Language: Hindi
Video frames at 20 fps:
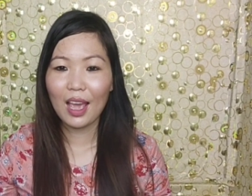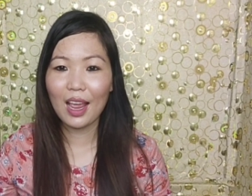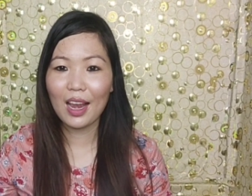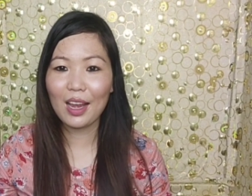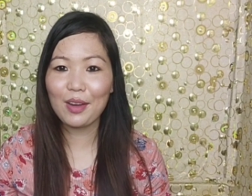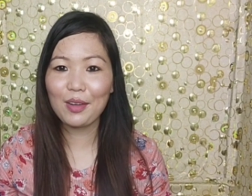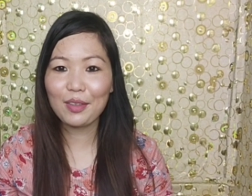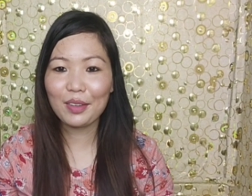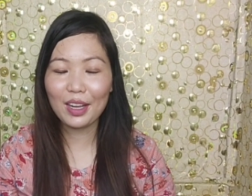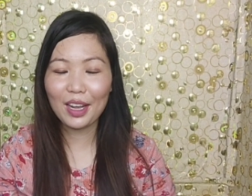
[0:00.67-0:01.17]

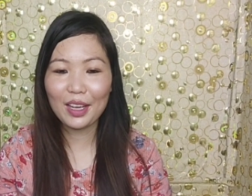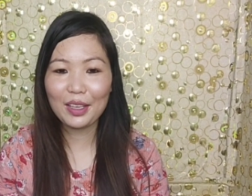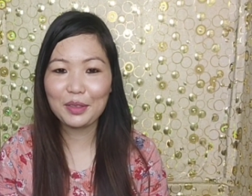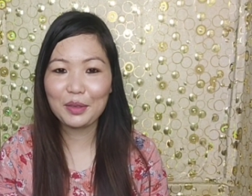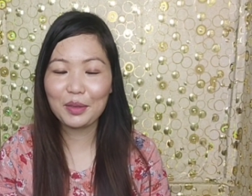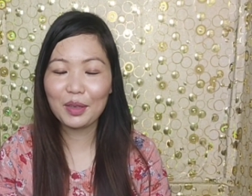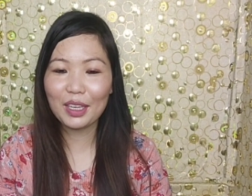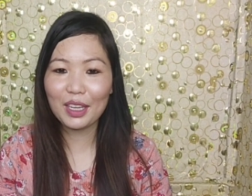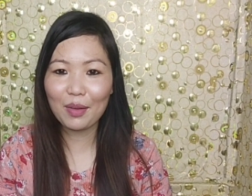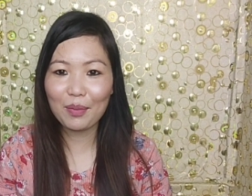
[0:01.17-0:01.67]
हेलो गाइज
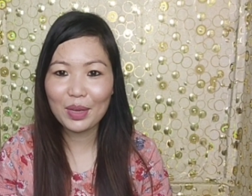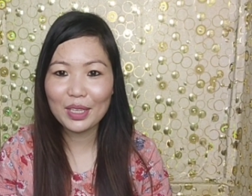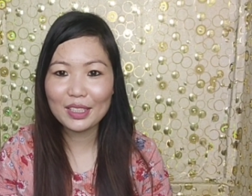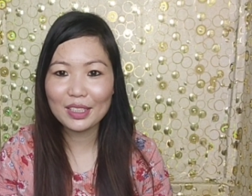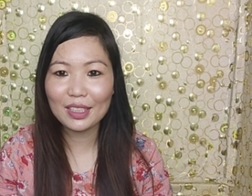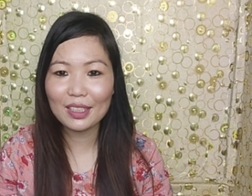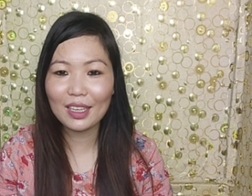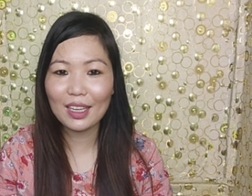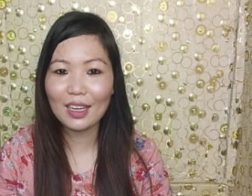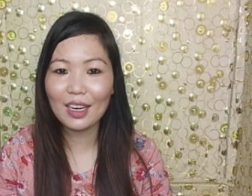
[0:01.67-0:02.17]
वेलकम माई
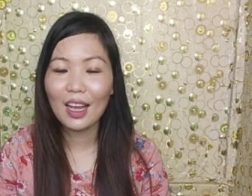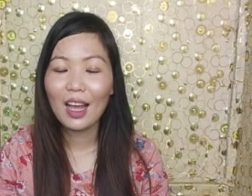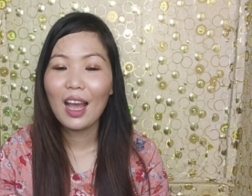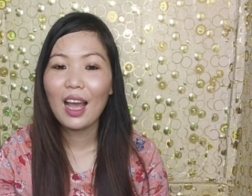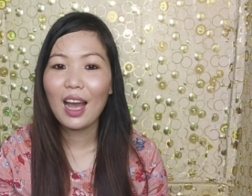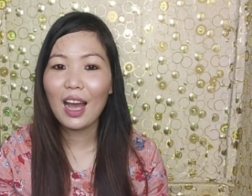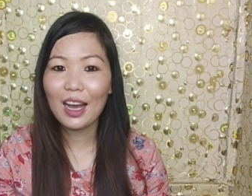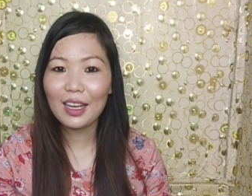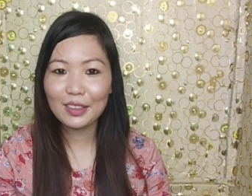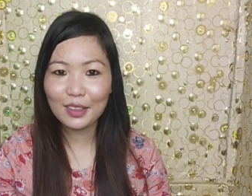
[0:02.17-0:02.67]
चैनल
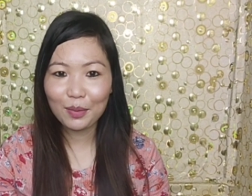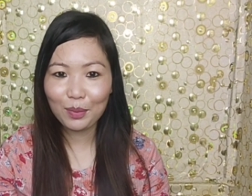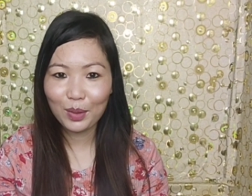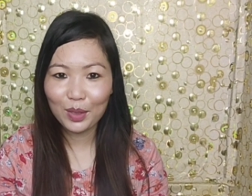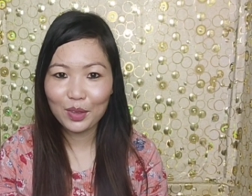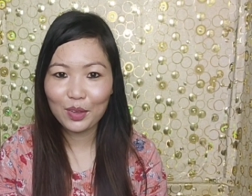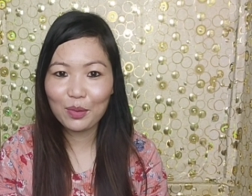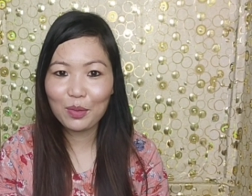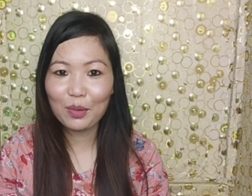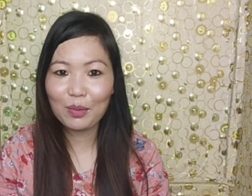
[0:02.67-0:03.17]
आज हम
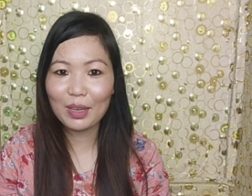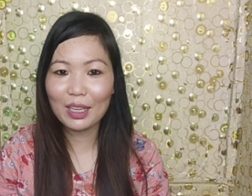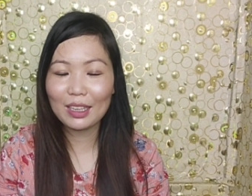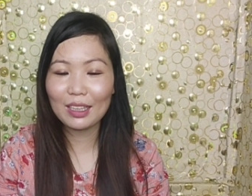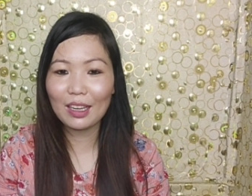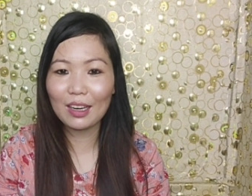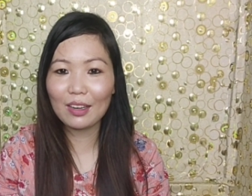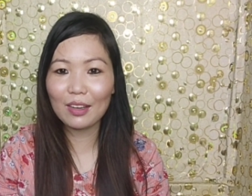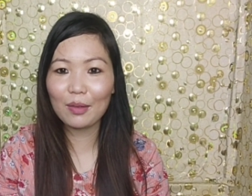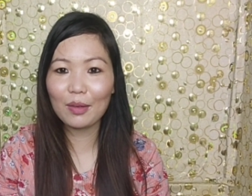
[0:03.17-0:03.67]
वीडियो में बात
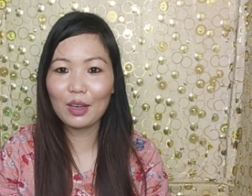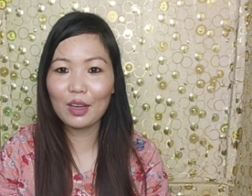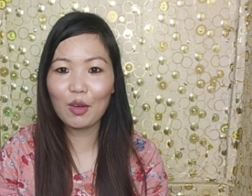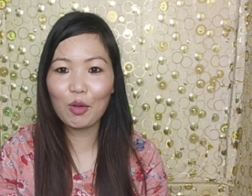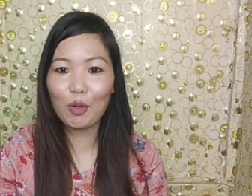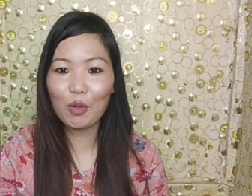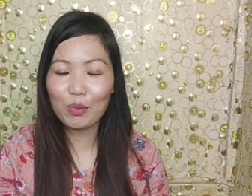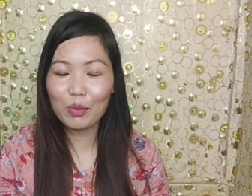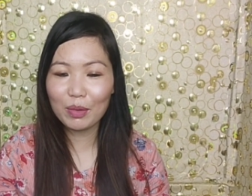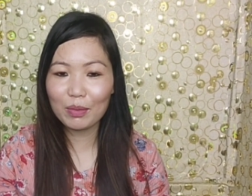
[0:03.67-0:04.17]
करने वाला
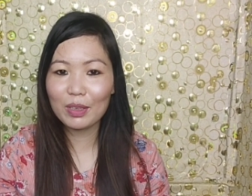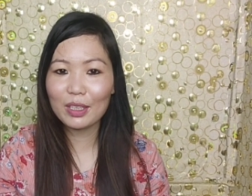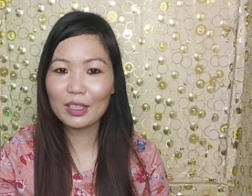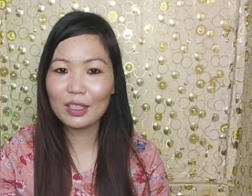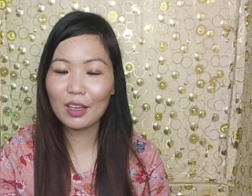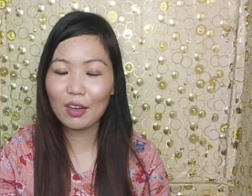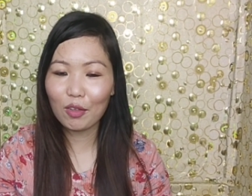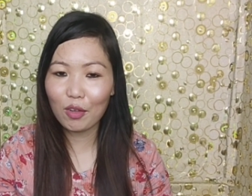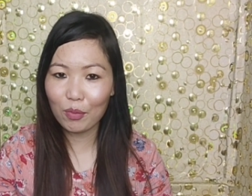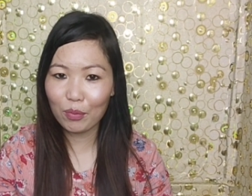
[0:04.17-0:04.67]
हूँ मिवलिन
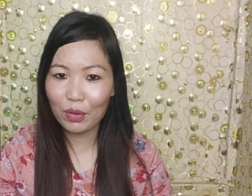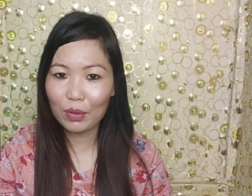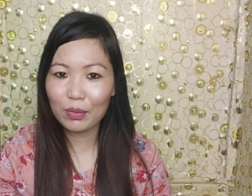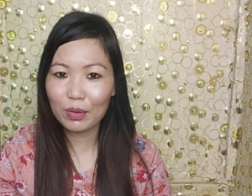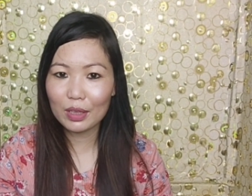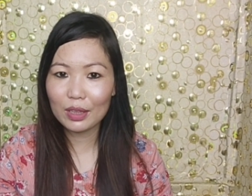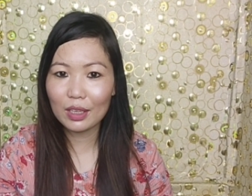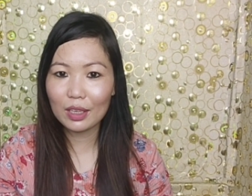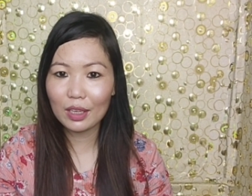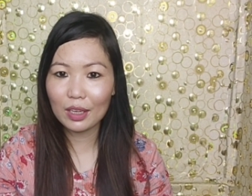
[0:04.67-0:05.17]
का कॉम्पे
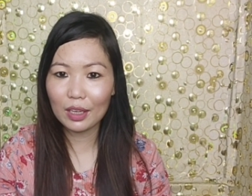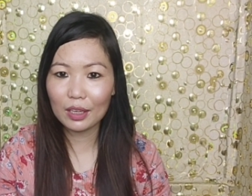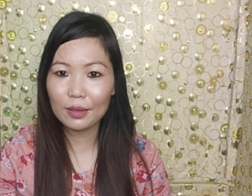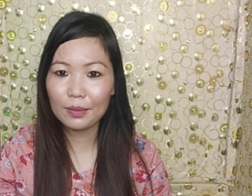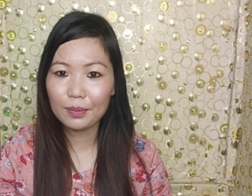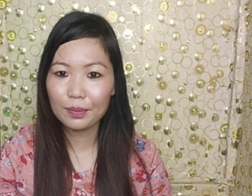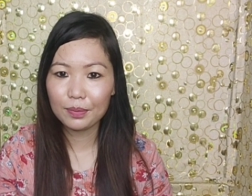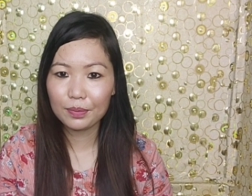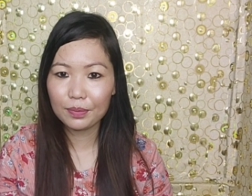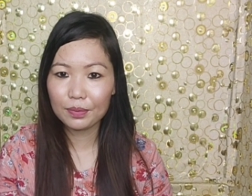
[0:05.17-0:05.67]
फदर है
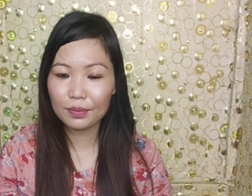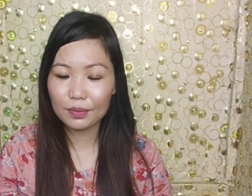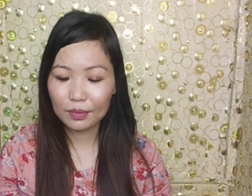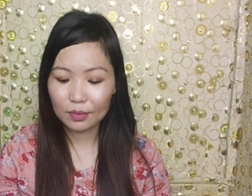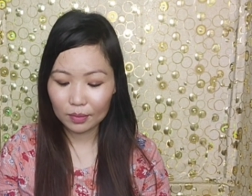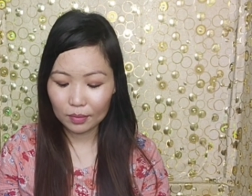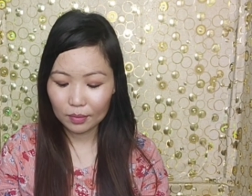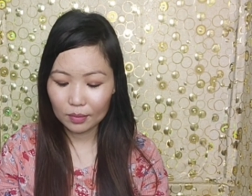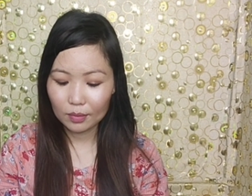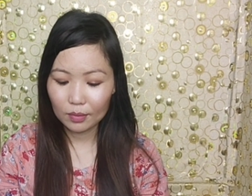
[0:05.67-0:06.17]

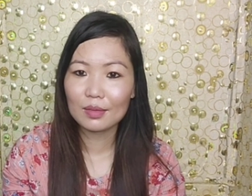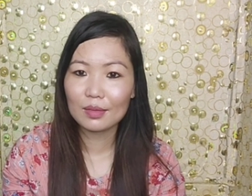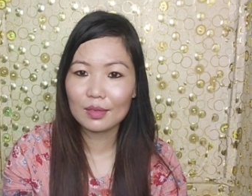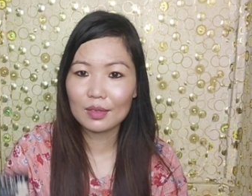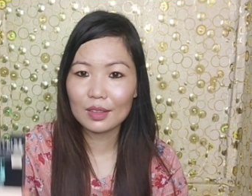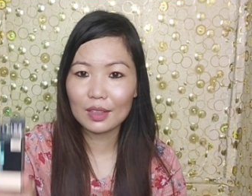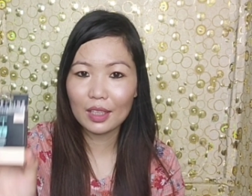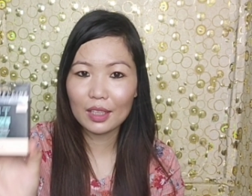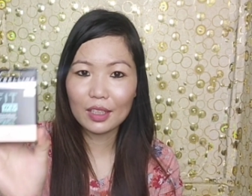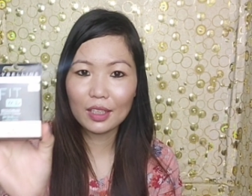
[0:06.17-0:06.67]

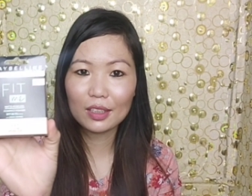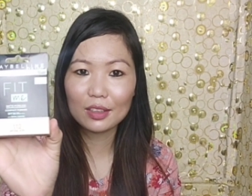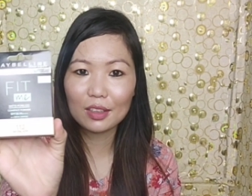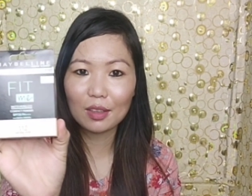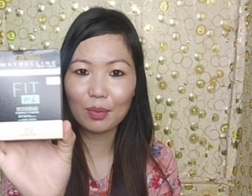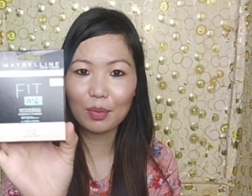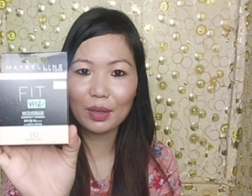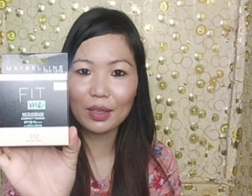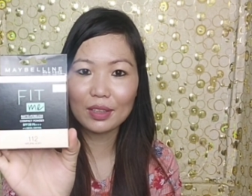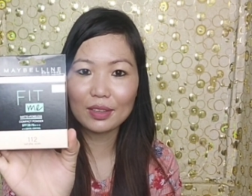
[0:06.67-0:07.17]
देखिए
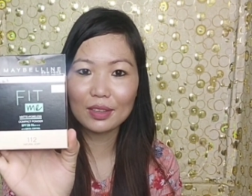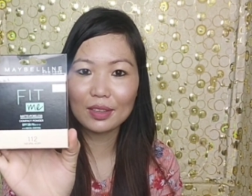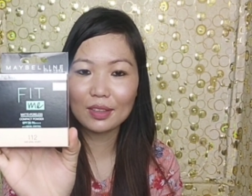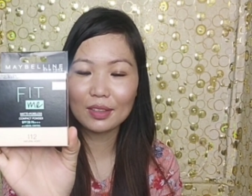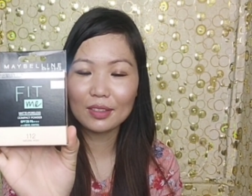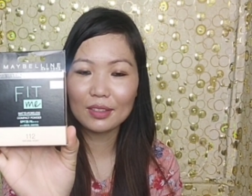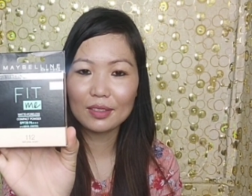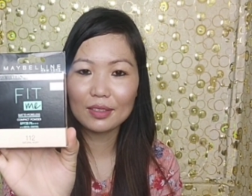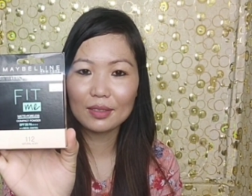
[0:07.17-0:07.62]
इसका पैकेजिंग